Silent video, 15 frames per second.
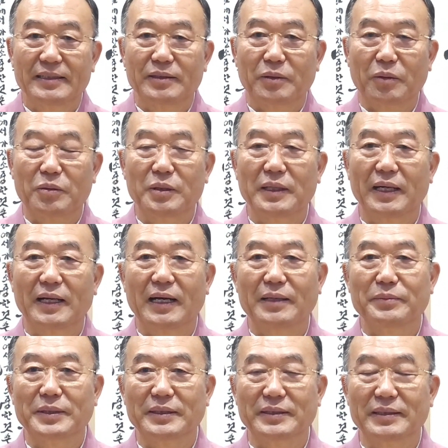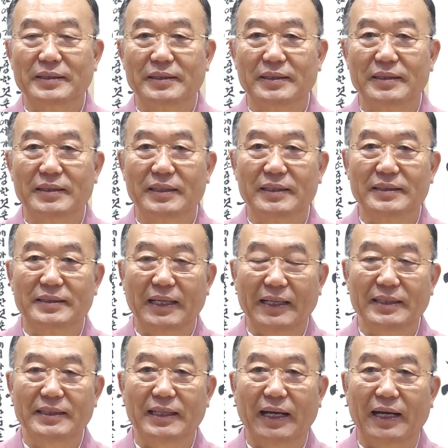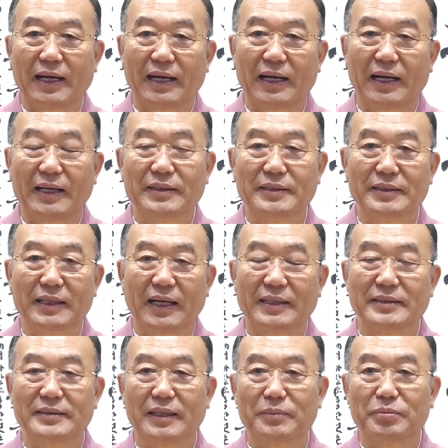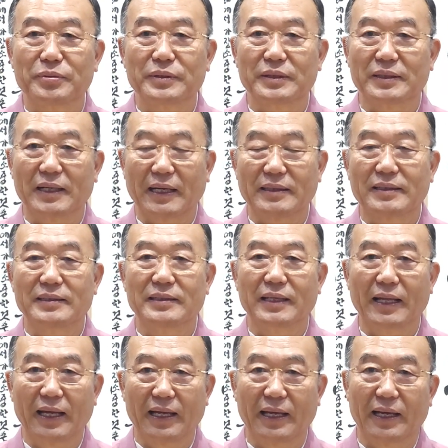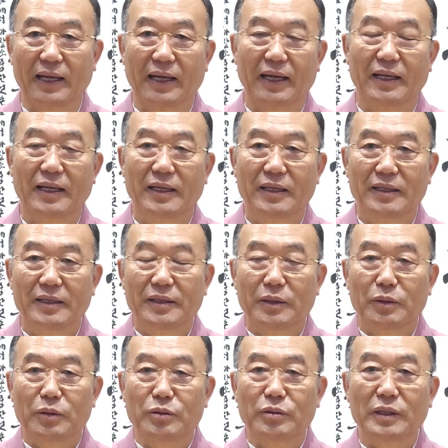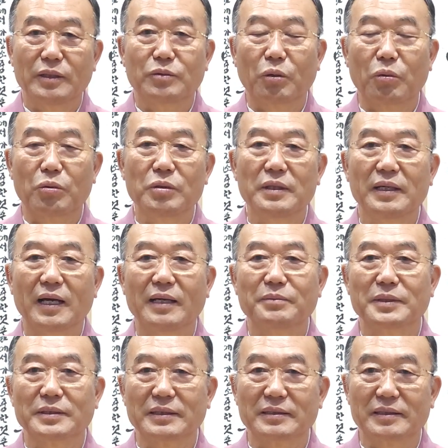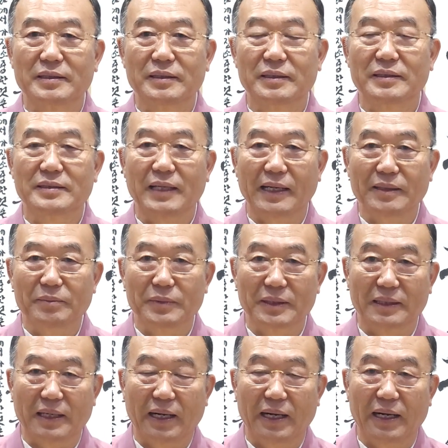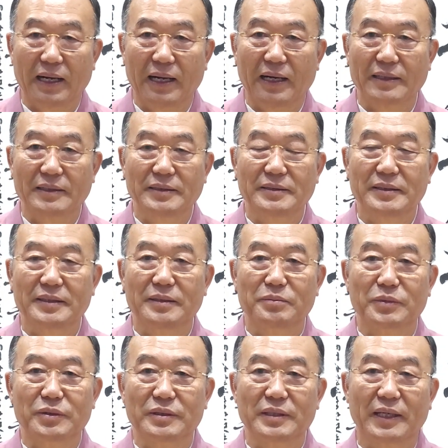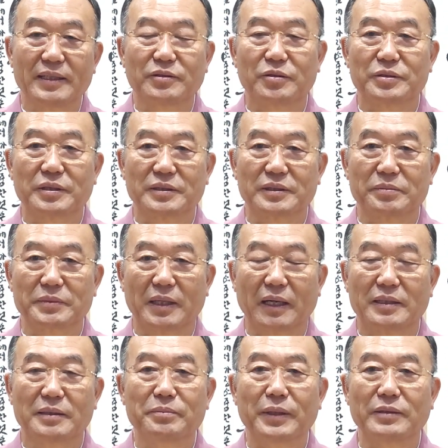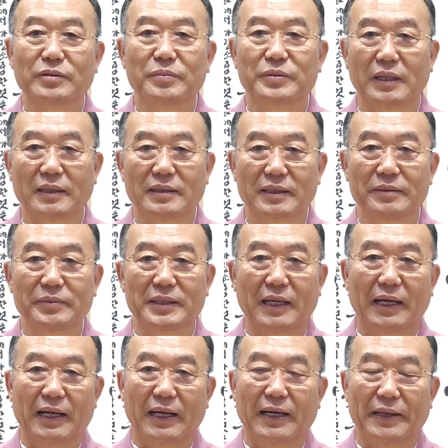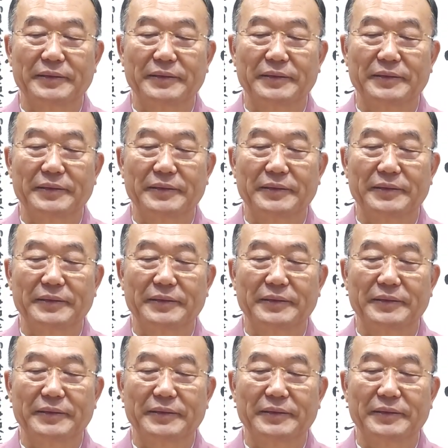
도를 행하면 덕이 쌓인다 하는 한자 풀이 같은데 어떻게 도를 행하면 덕이 쌓입니까? 하는 질문을 해 주셨습니다. 큰 박수 부탁드립니다.